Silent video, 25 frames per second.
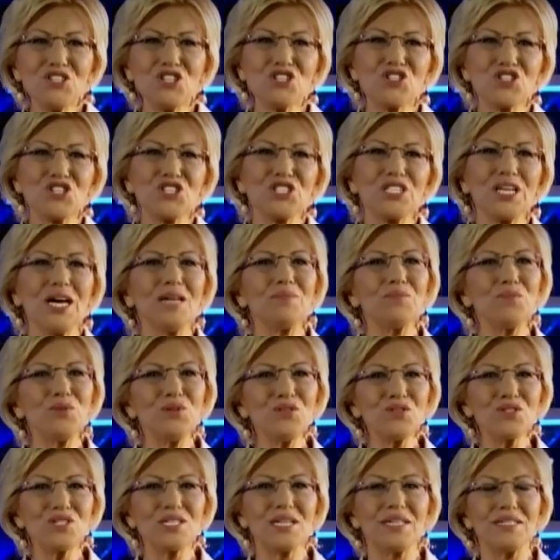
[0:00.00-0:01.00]
yaşından
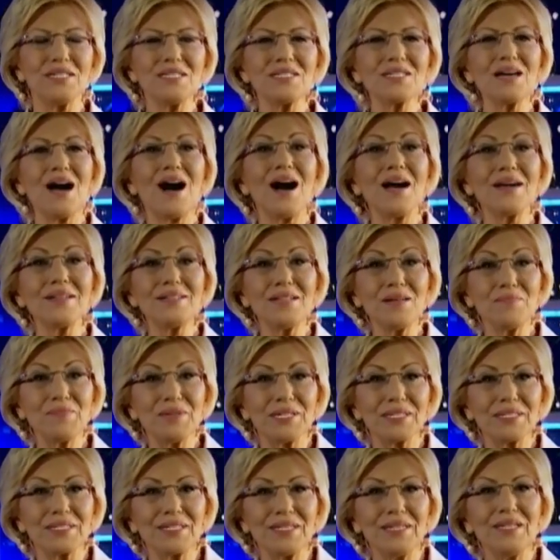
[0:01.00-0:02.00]
büyükseniz ayda
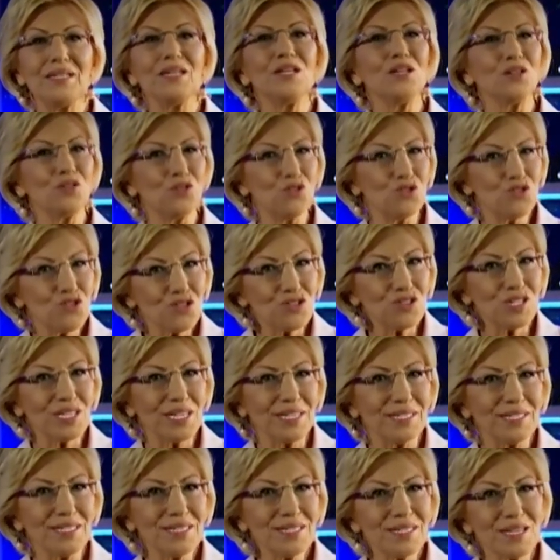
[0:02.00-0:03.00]
bir,
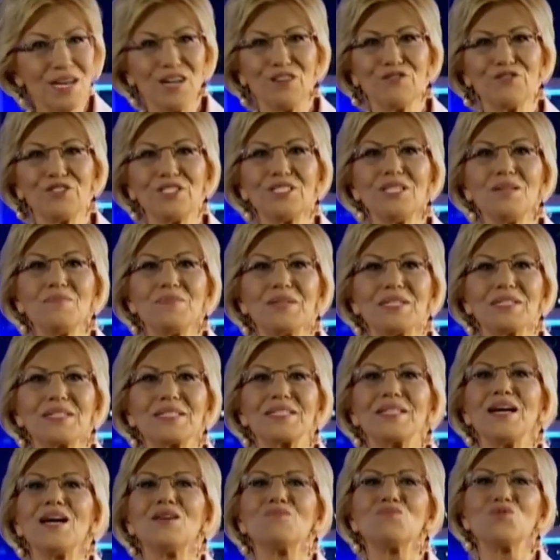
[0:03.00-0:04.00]
küçükseniz haftada bir
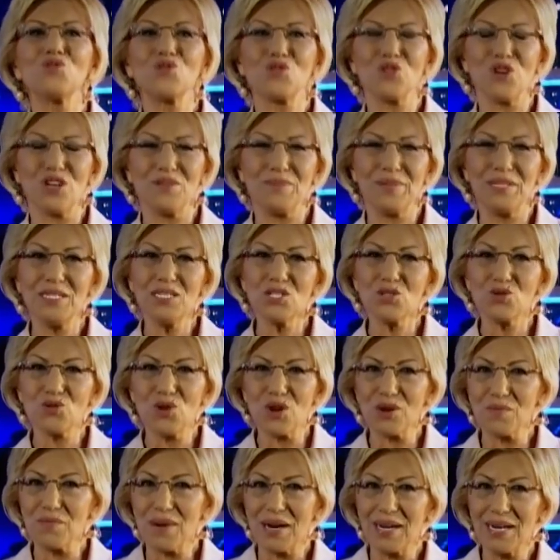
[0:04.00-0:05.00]
kabus görmeniz
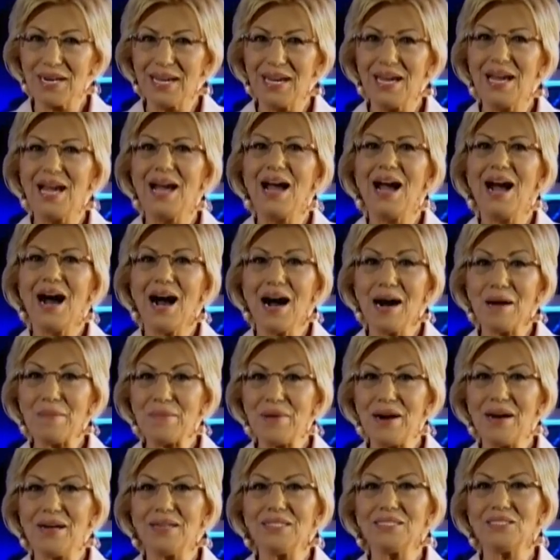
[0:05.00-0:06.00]
normal.
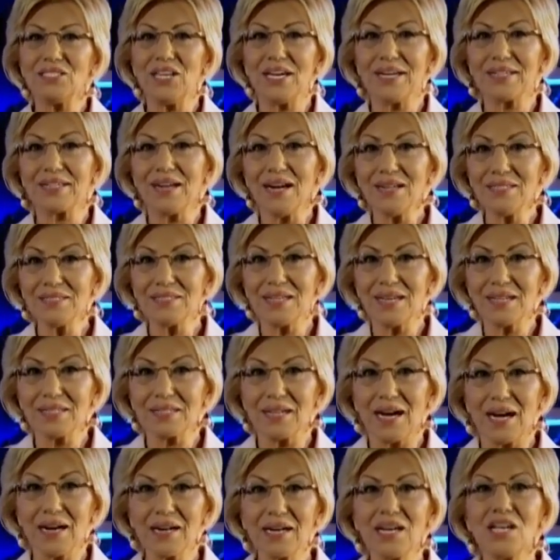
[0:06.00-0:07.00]
Ama tekrar
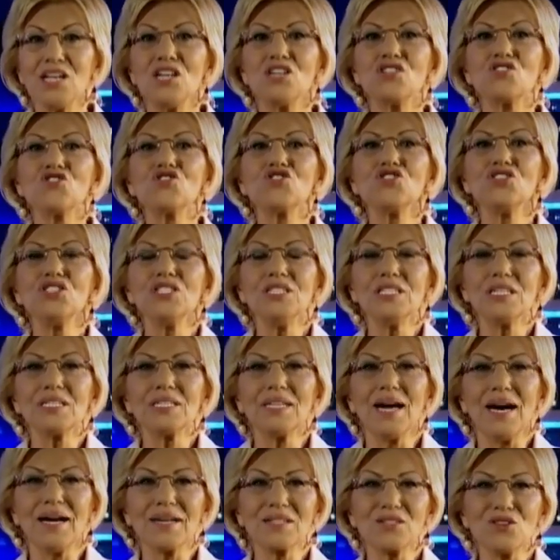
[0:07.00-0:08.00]
tekrar
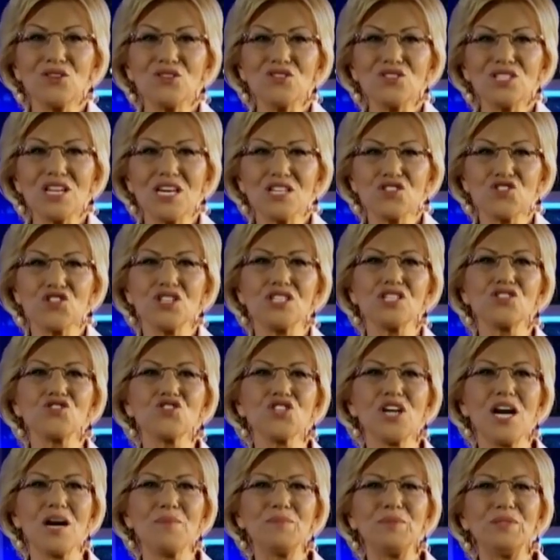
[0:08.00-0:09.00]
çığlıklar, gözyaşları,
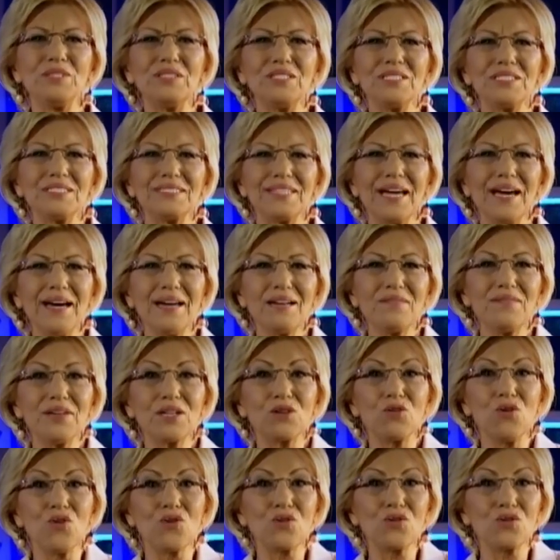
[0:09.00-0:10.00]
çarpıntı, ter ve
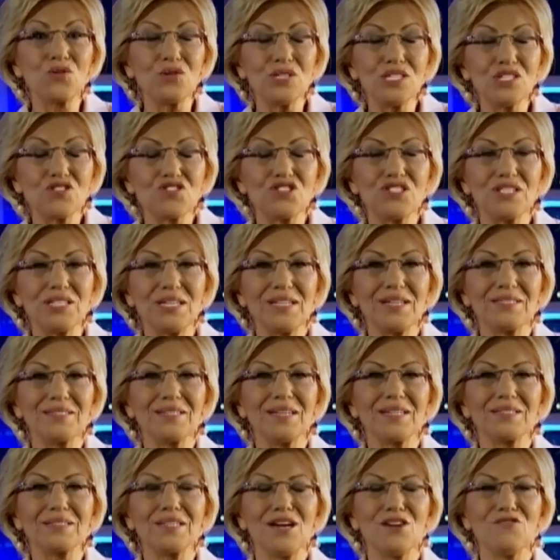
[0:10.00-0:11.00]
korku içinde
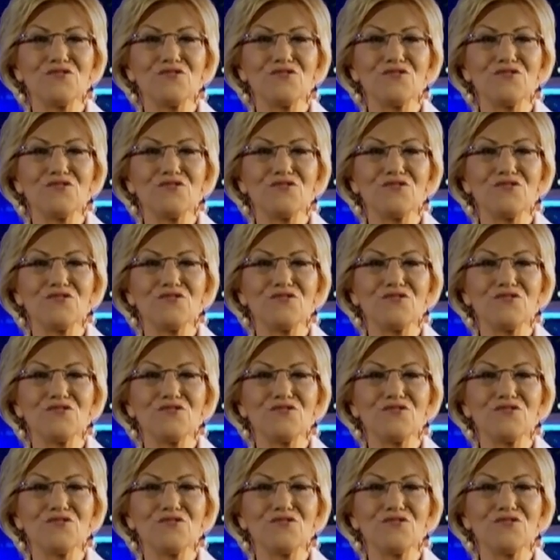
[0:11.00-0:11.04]
yataktan